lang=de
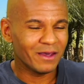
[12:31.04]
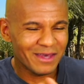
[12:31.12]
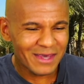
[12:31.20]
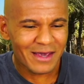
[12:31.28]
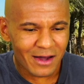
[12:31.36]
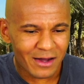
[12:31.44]

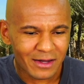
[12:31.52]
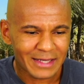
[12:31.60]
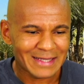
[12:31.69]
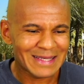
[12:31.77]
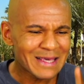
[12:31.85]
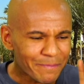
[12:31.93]
Hier
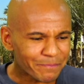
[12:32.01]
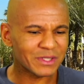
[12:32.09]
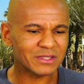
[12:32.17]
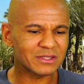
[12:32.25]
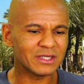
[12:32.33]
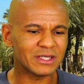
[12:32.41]

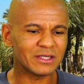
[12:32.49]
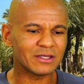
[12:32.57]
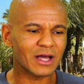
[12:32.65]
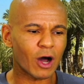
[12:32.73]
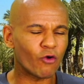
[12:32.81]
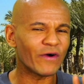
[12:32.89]
gibt es
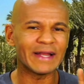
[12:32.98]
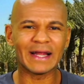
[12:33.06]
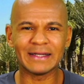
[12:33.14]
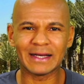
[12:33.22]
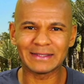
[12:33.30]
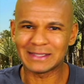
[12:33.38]
nicht
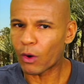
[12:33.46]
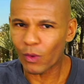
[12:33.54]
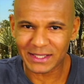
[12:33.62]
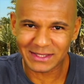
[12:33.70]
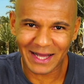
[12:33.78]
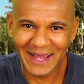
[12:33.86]
aufeinander
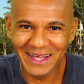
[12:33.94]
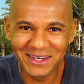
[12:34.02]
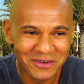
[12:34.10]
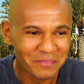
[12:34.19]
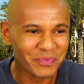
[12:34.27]
sauer sein,